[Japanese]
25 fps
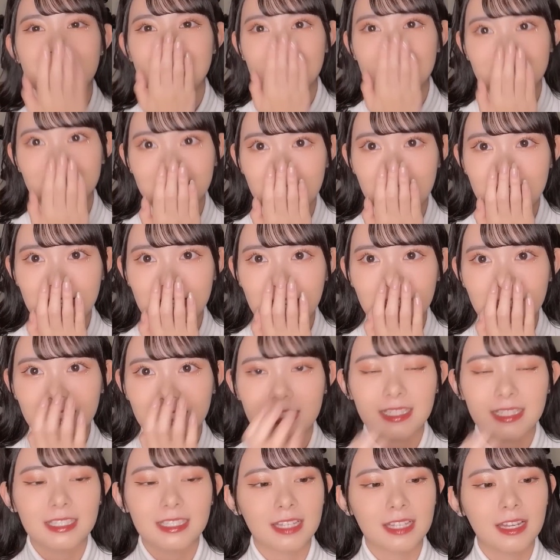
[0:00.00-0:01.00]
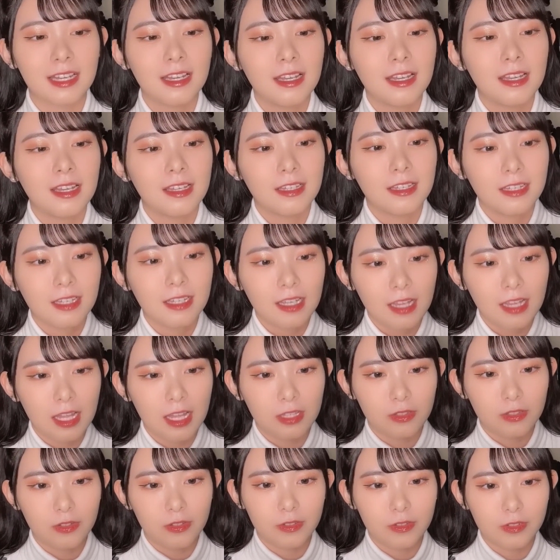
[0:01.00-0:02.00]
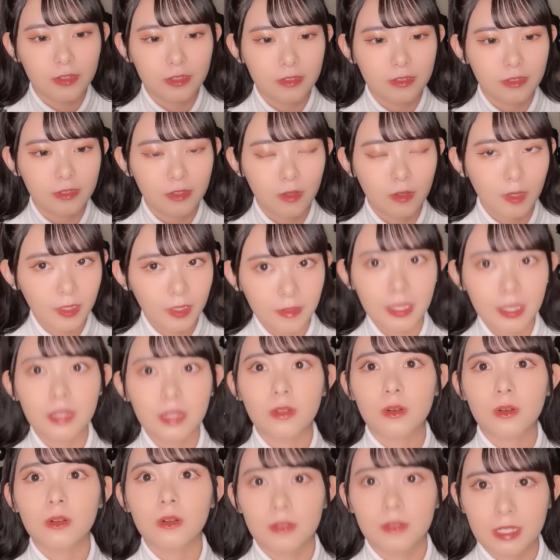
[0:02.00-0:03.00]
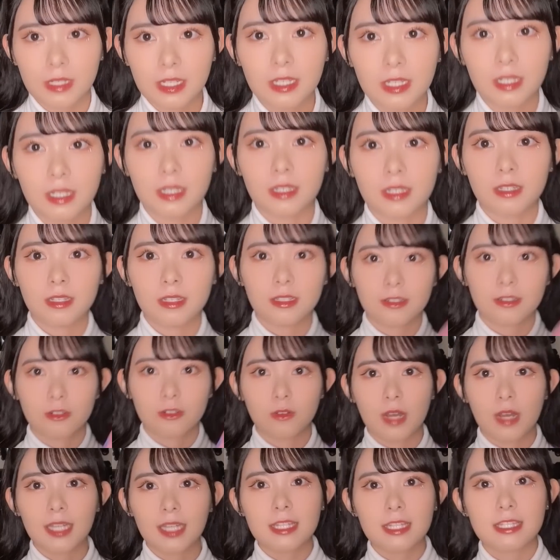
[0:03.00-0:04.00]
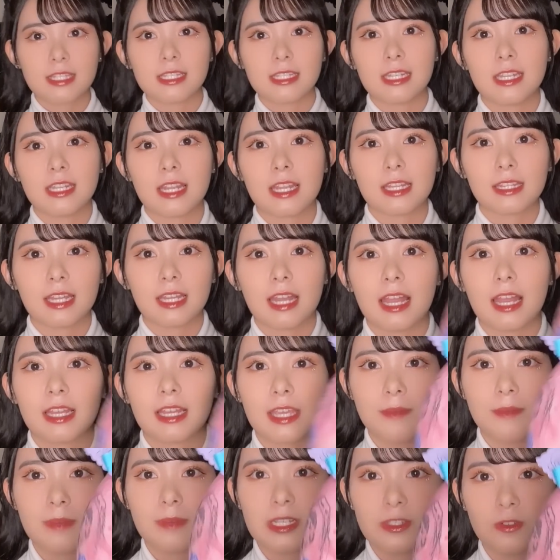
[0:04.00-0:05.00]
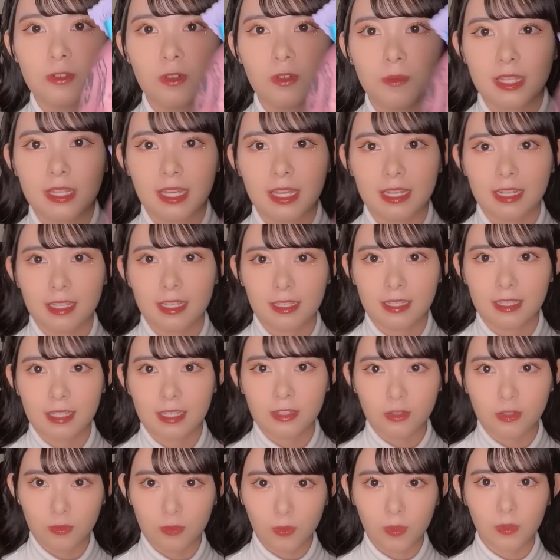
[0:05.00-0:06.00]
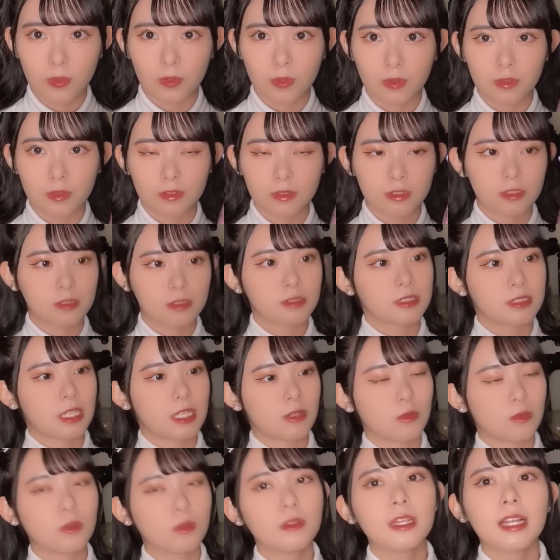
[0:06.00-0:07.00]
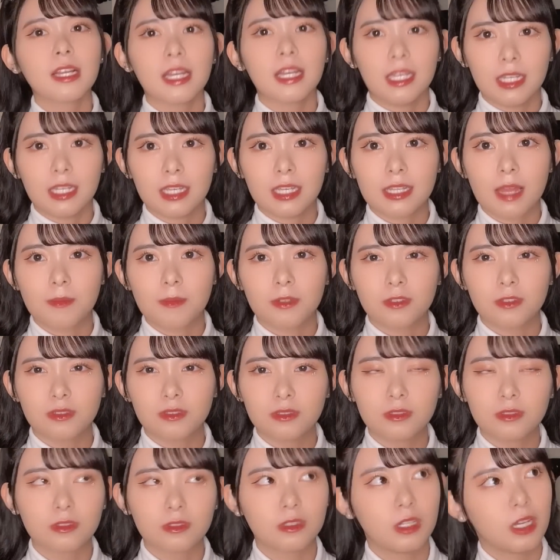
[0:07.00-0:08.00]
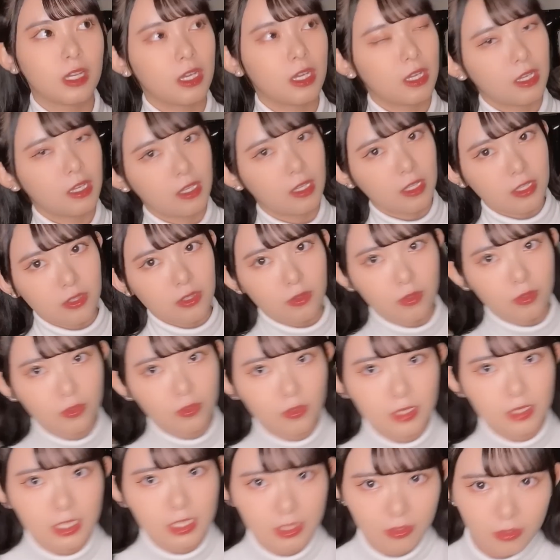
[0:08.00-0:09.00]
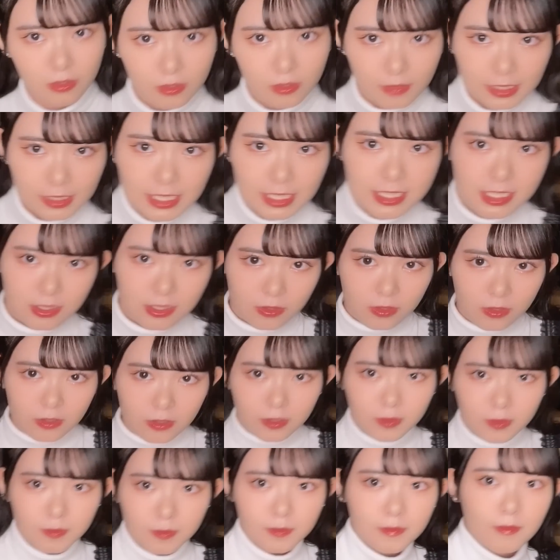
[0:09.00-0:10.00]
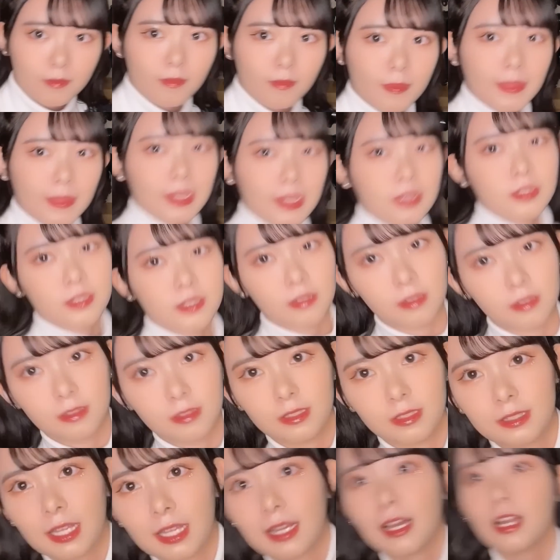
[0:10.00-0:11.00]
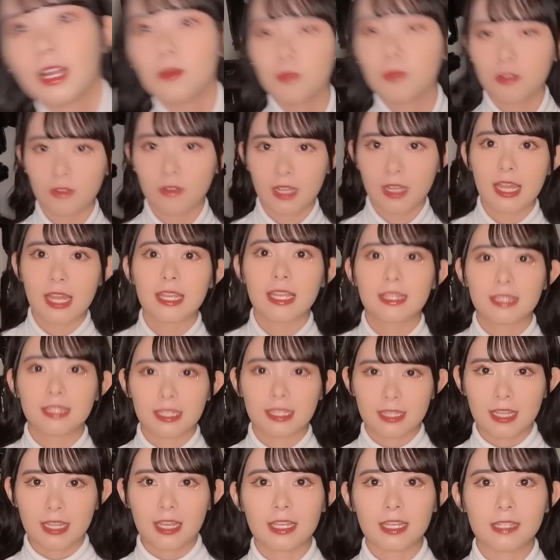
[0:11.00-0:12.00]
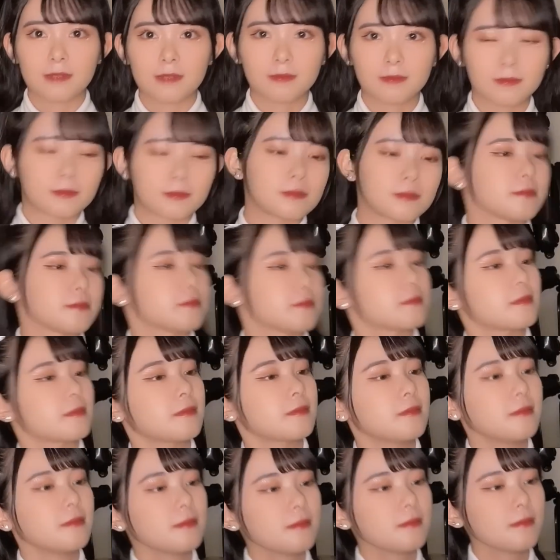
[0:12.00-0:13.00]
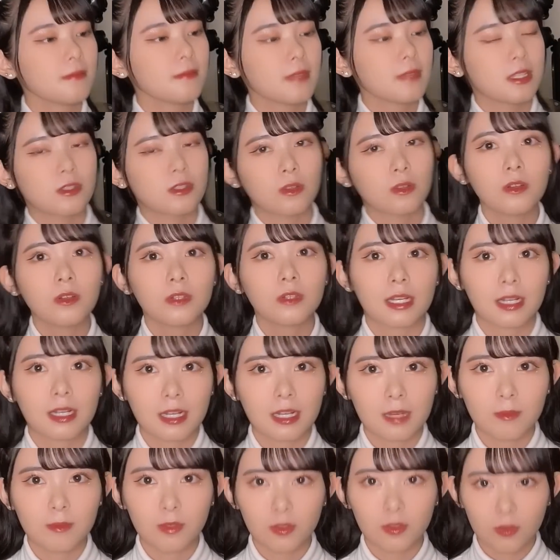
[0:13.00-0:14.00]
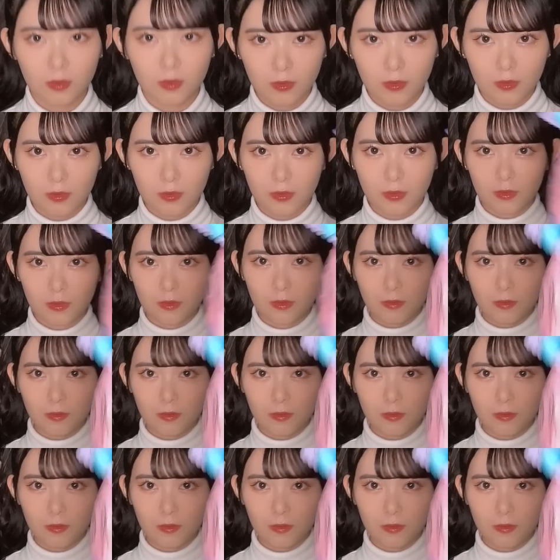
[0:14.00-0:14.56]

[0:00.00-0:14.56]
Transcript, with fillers: いきなりなんか出てきた。あのー、保育園の頃に、こう、二十歳になったら開けましょうみたいなやつを作ったの。この中に多分、その時の私の、よいしょ、宝物が入ってて、その宝物